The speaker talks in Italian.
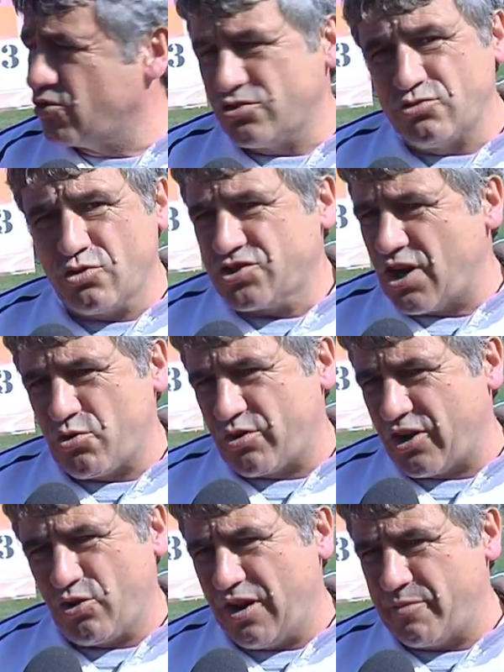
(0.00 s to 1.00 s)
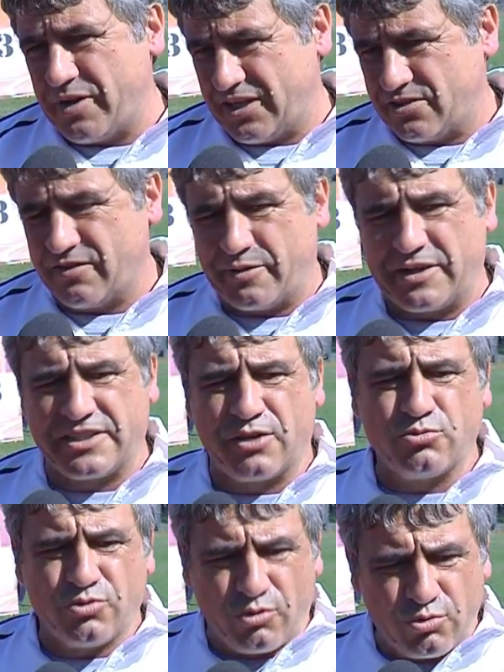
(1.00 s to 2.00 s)
un regolamento,
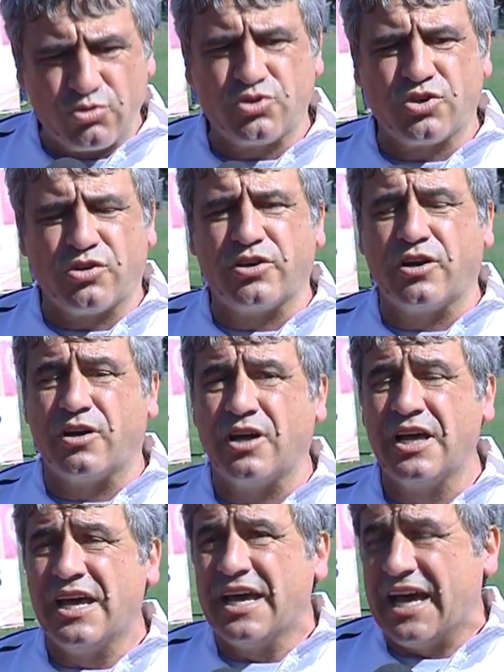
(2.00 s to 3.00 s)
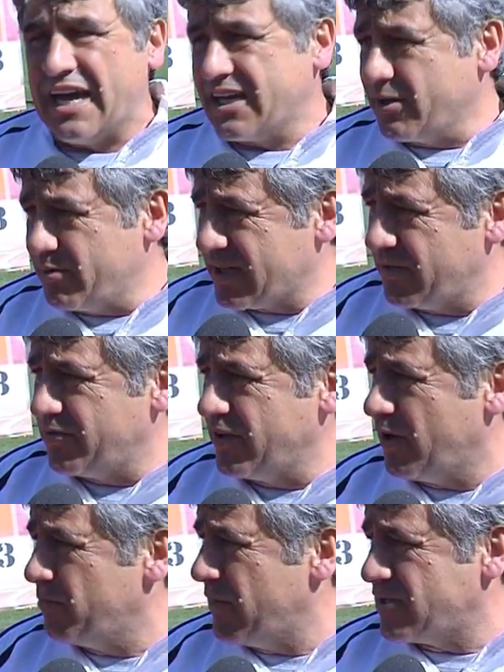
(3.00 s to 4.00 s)
veramente un, un, giorno, anche perché
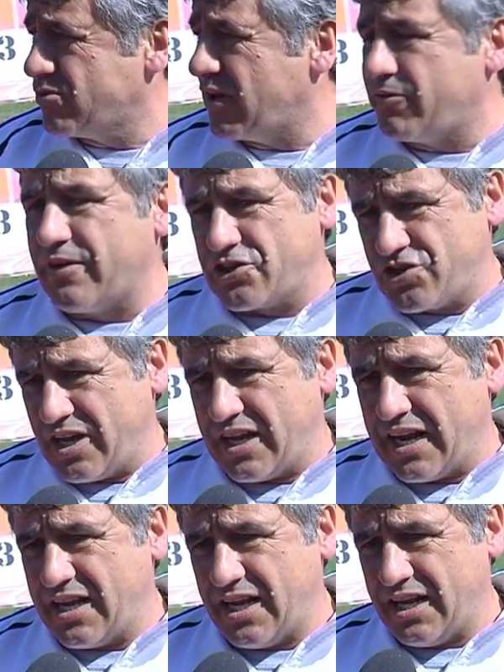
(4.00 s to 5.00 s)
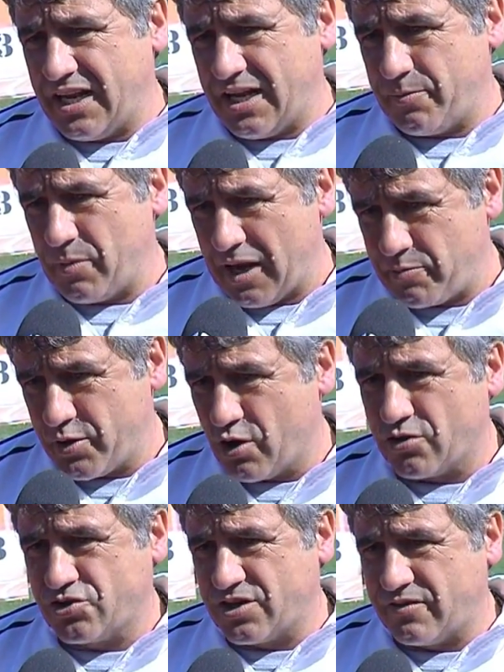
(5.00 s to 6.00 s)
fino a mezz'ora fa c'era la
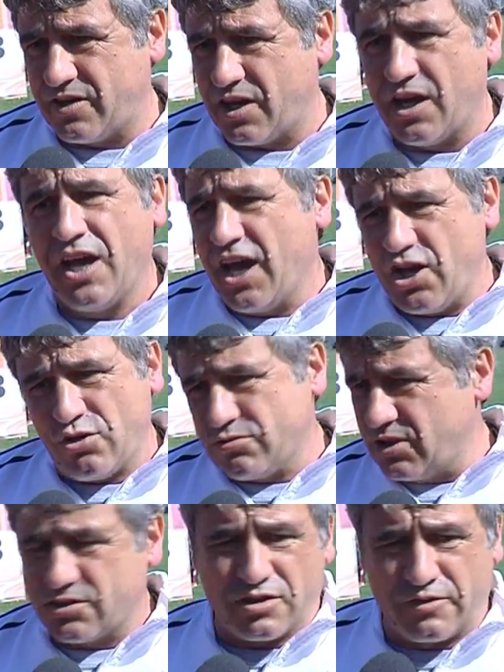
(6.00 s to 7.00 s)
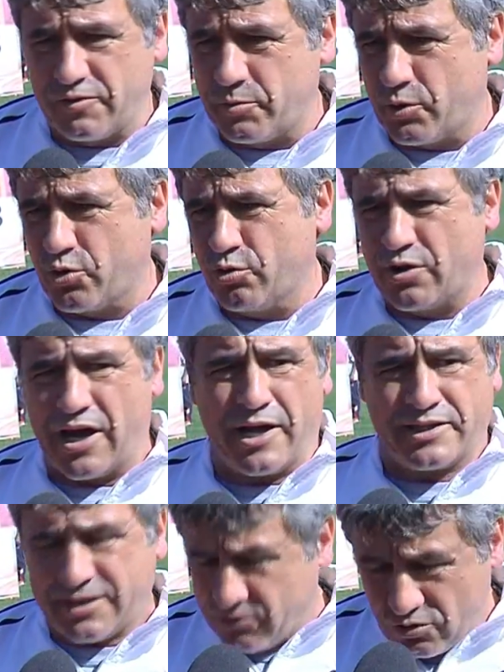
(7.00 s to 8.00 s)
pioggia e io ho detto non vi,
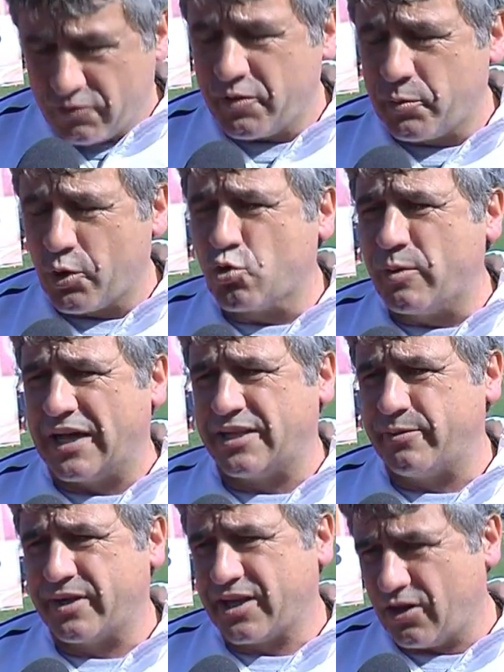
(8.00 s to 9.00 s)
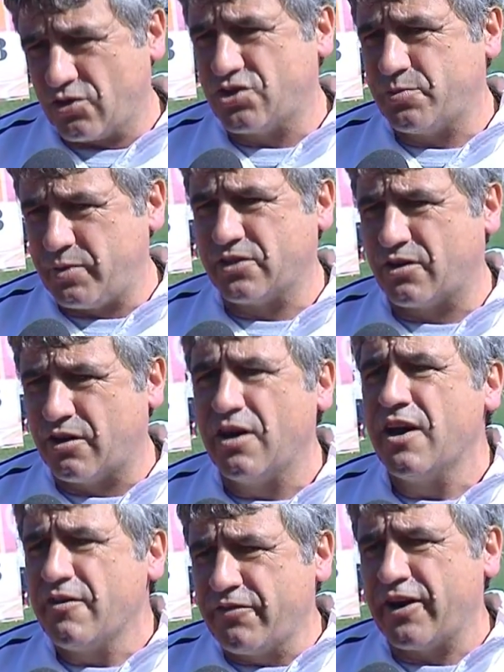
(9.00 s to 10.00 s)
non vi, preoccupate, perché oggi Pietro
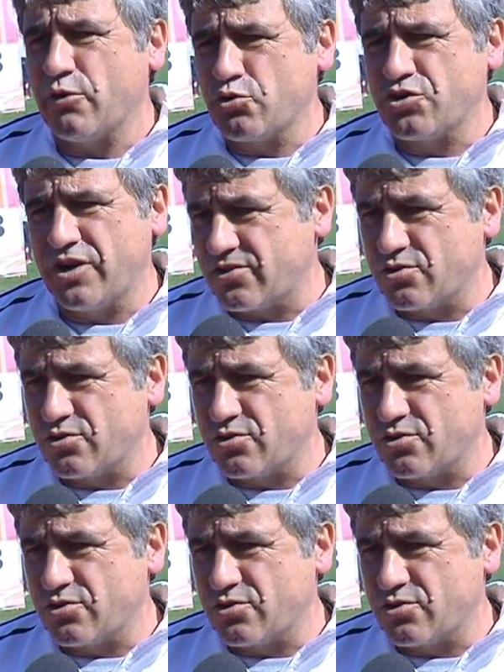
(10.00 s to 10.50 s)
farà uscire